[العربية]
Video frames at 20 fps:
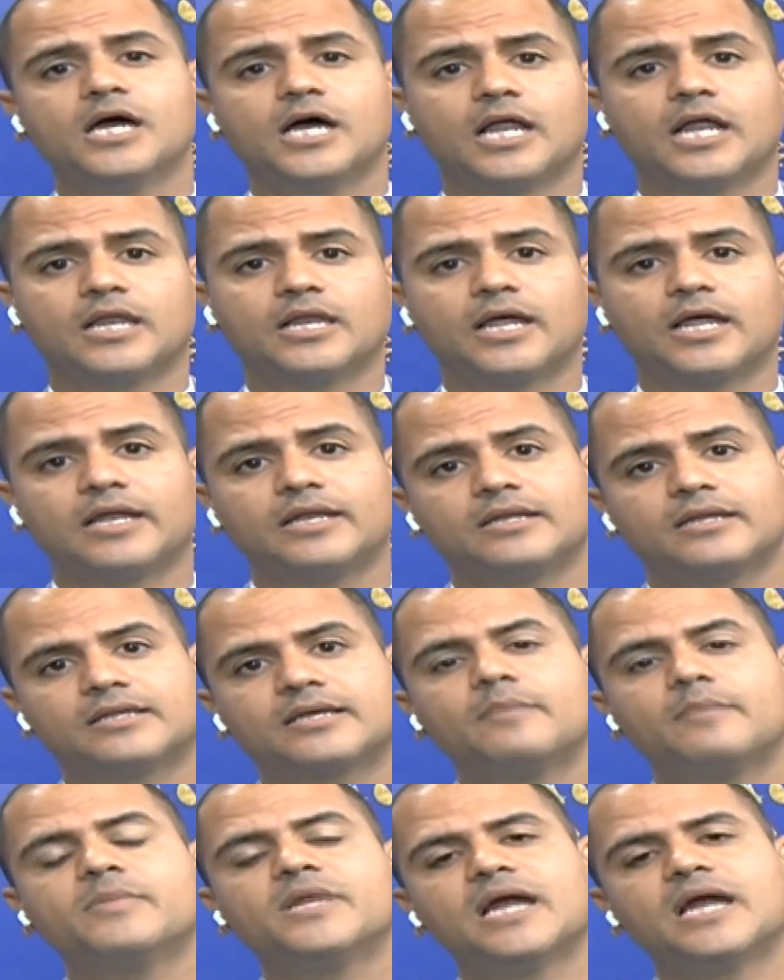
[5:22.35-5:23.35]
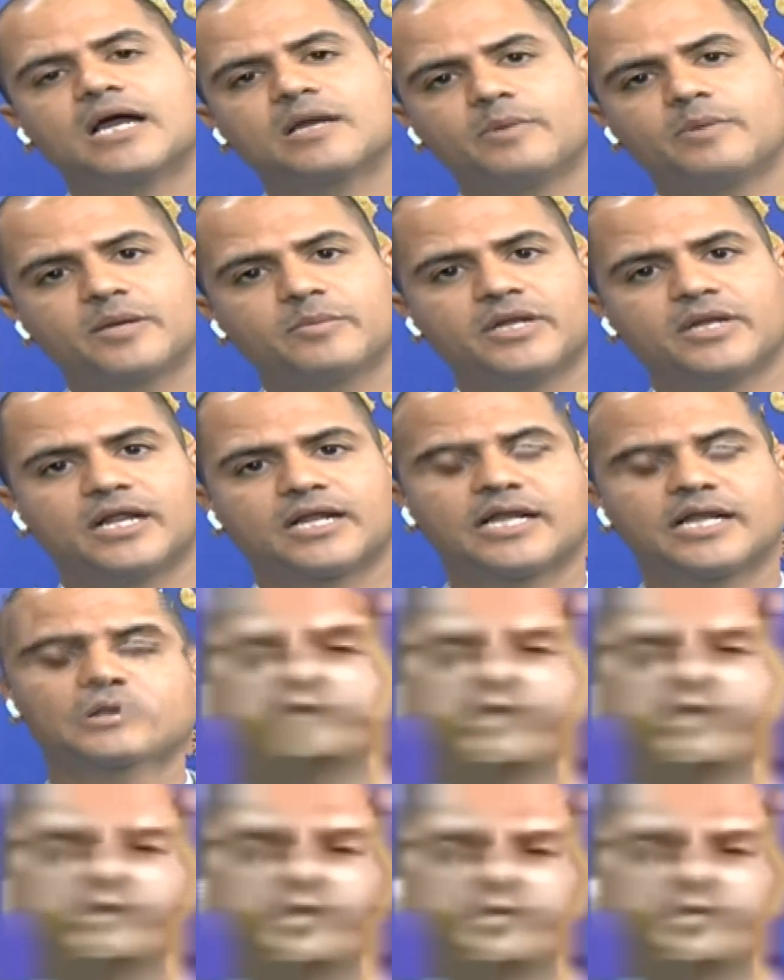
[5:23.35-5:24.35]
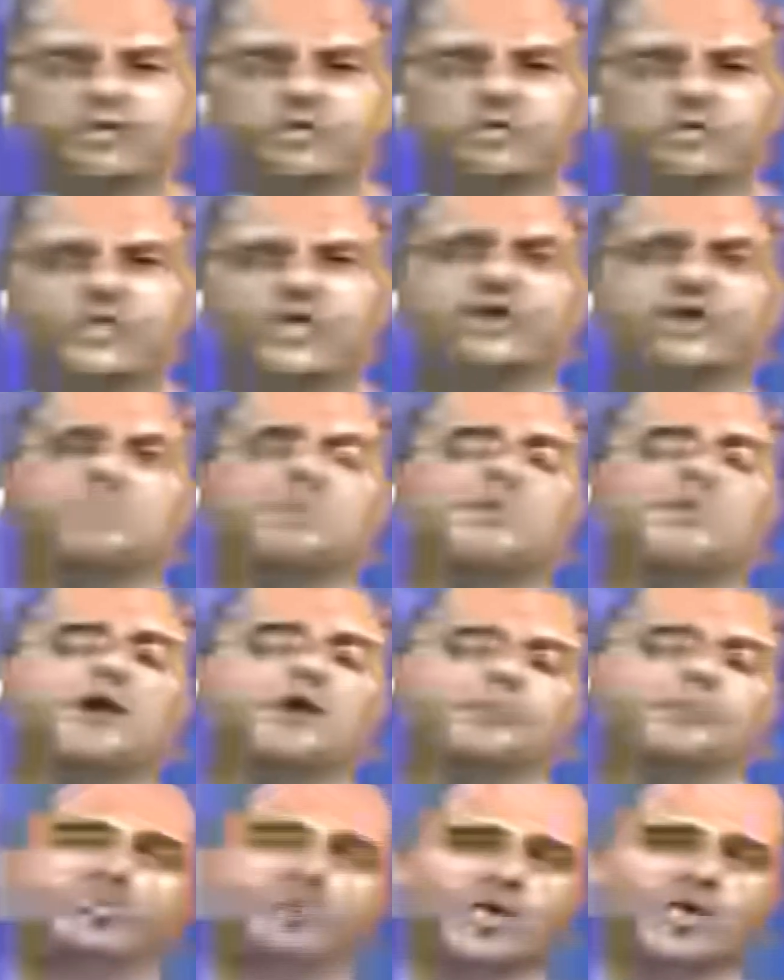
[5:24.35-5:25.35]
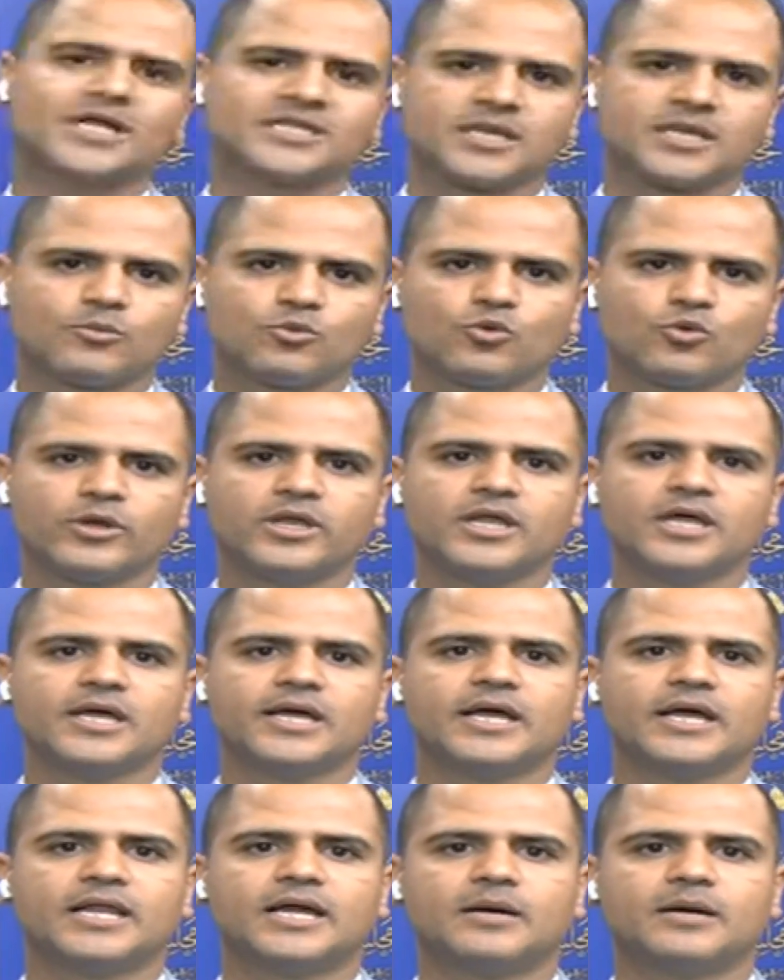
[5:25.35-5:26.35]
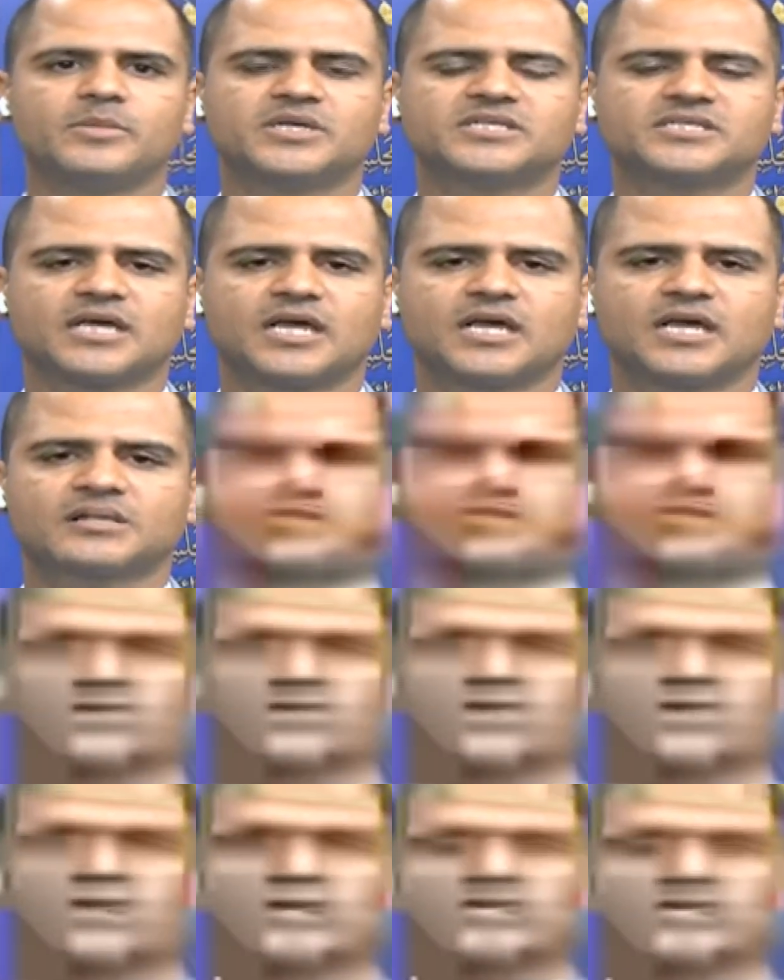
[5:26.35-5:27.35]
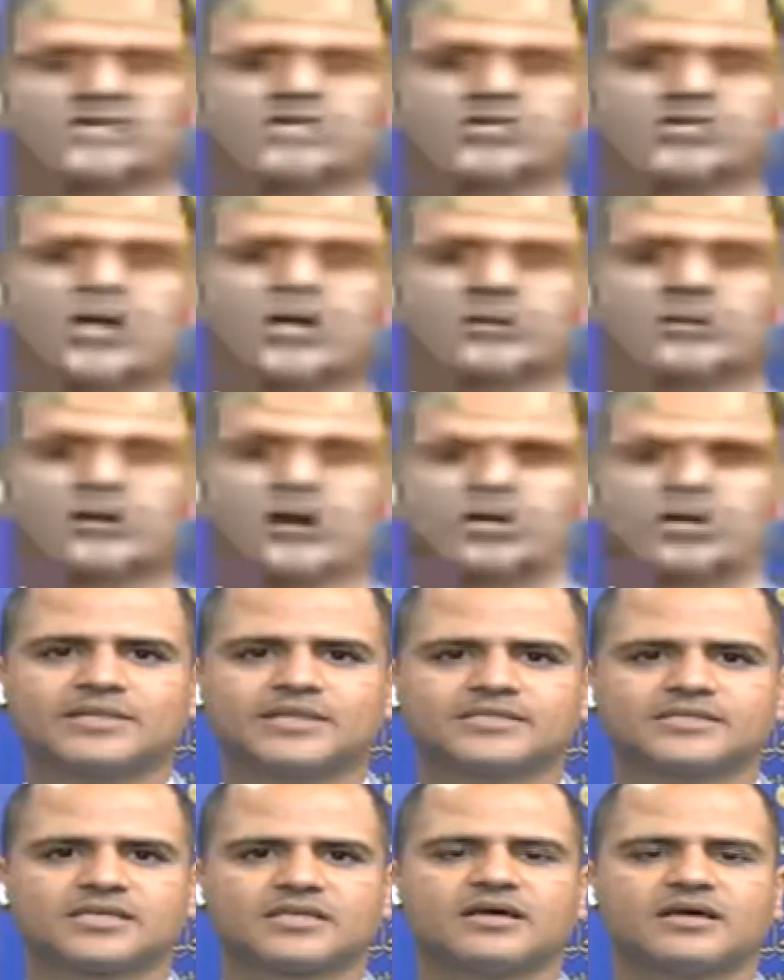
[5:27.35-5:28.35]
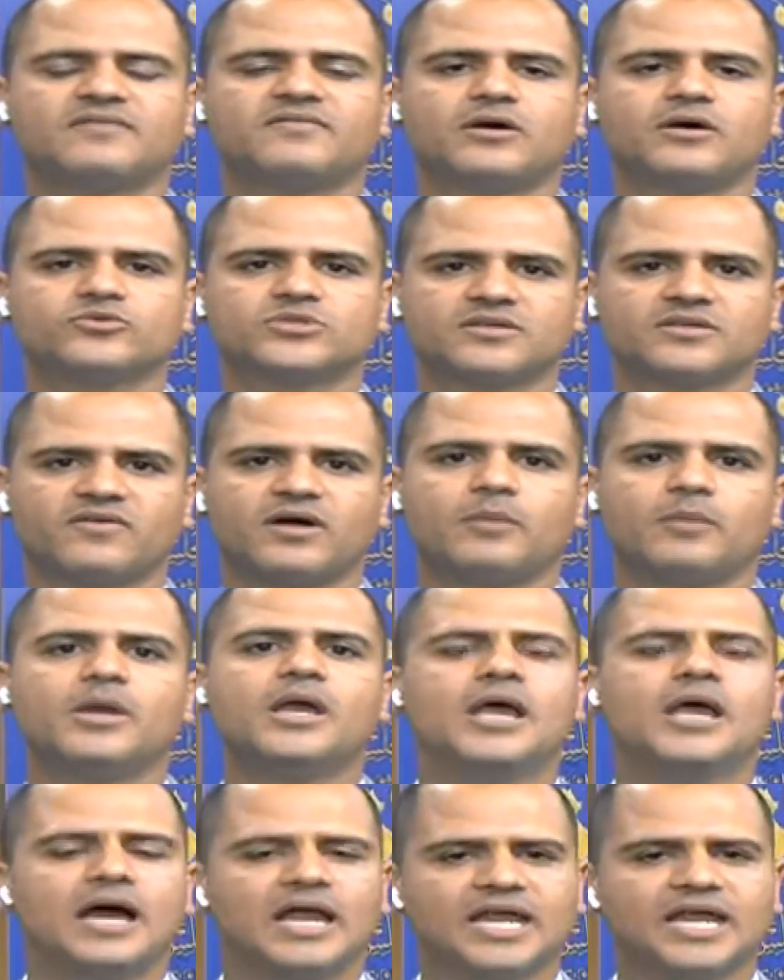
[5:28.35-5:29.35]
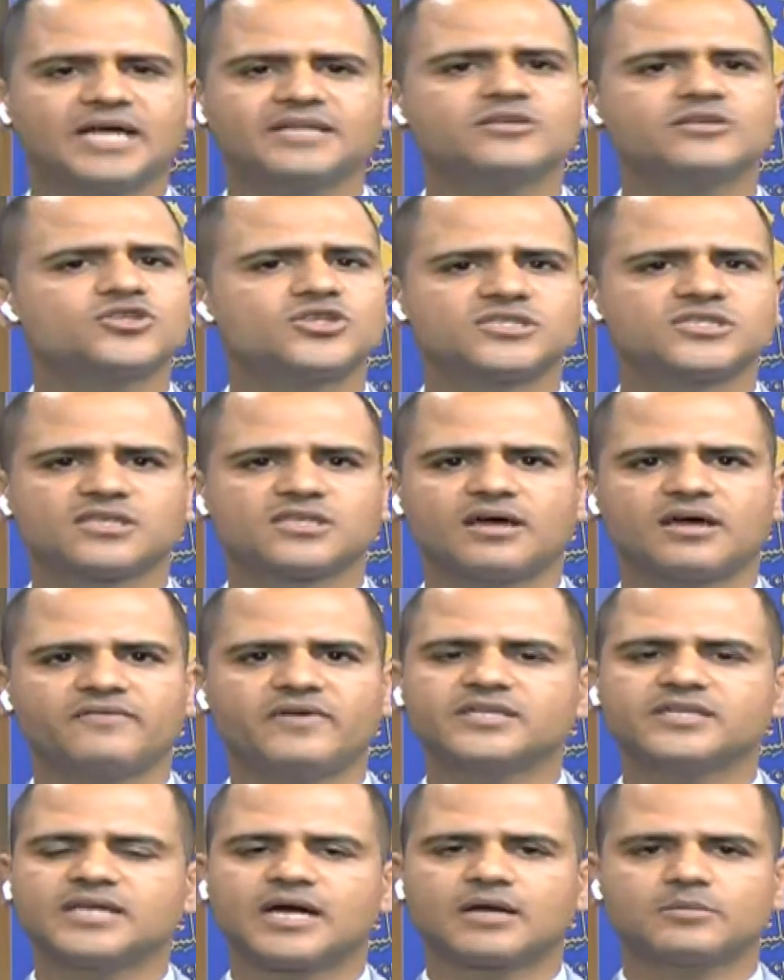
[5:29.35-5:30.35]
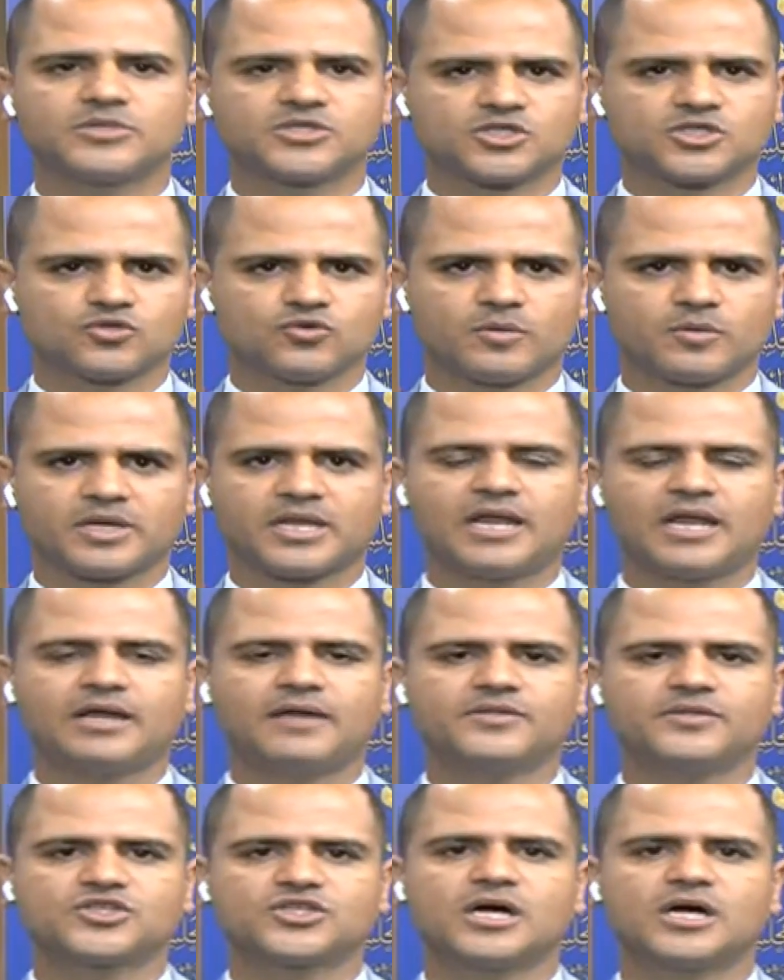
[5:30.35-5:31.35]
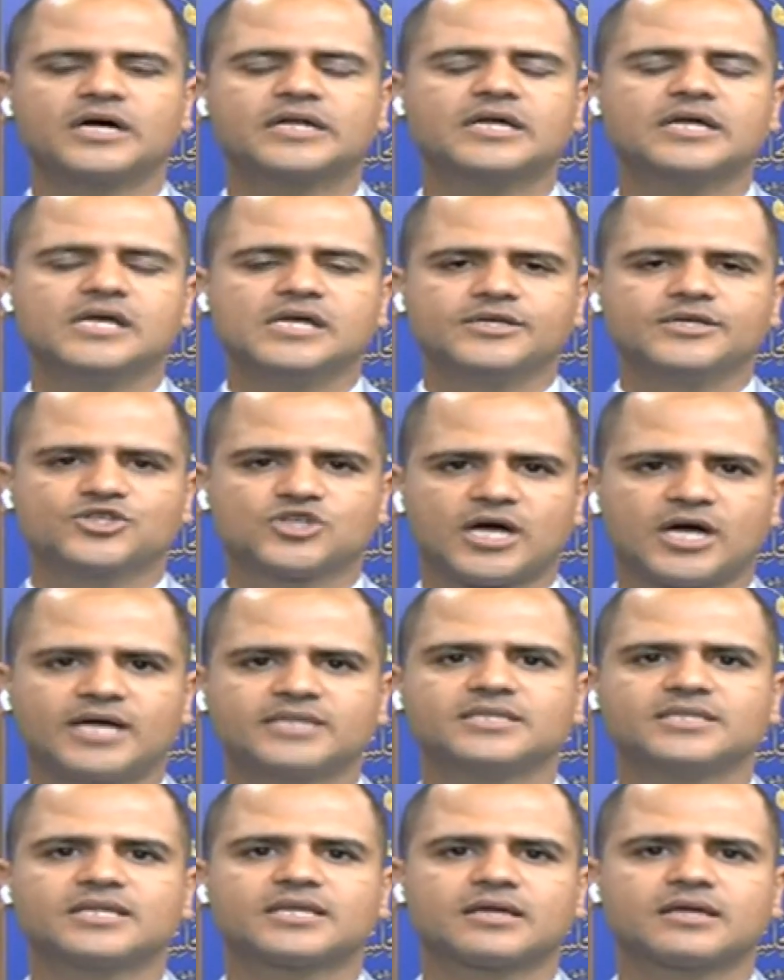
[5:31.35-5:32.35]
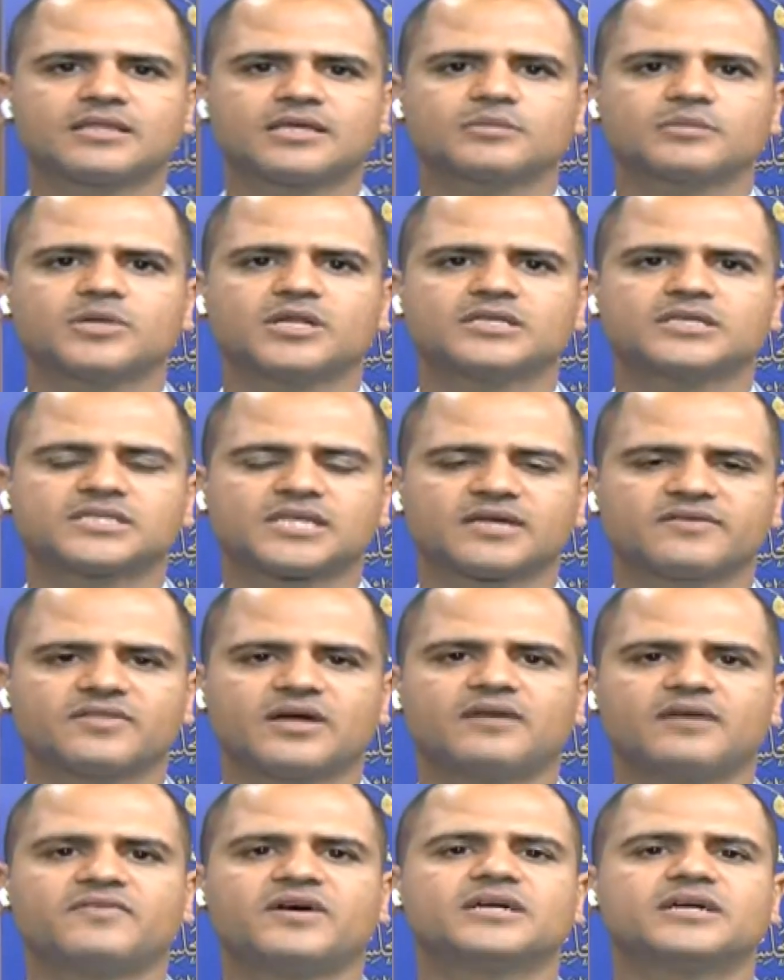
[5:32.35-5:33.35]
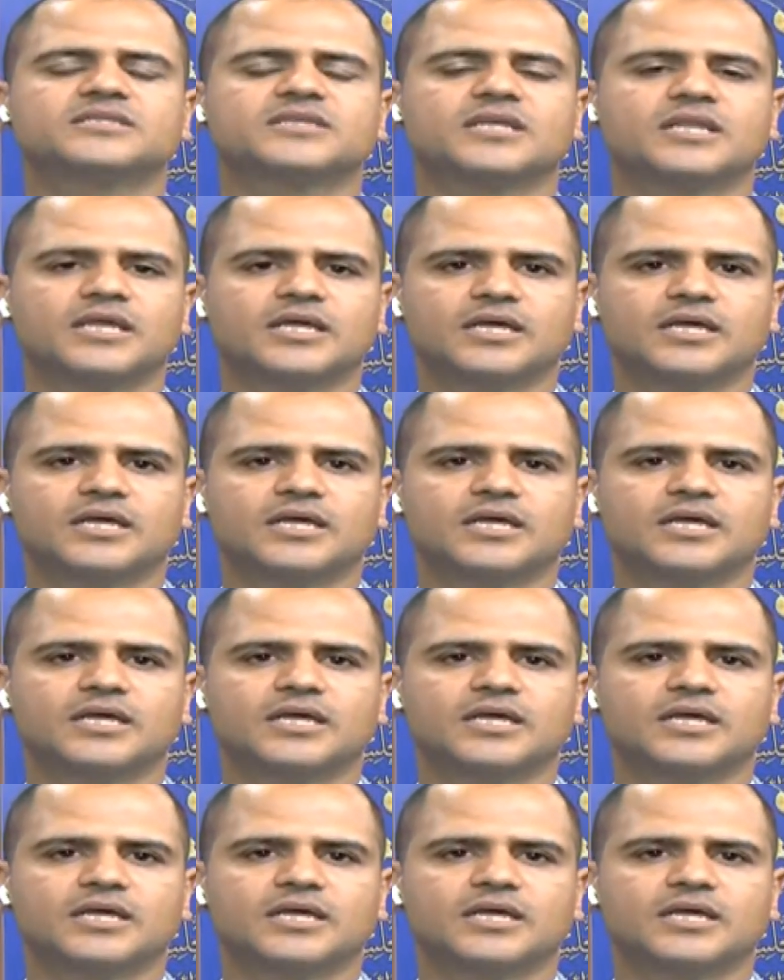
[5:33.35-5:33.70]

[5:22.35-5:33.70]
الكم الأكبر من الكابينة الحكومية ربما هم يقدمون إلى مسألة الاستجواب أو حتى استضافة أو استفهام الآن تجري استضافات داخل مجلس النواب خلال هذا الشهر شاهدنا الكثير من الاستضافات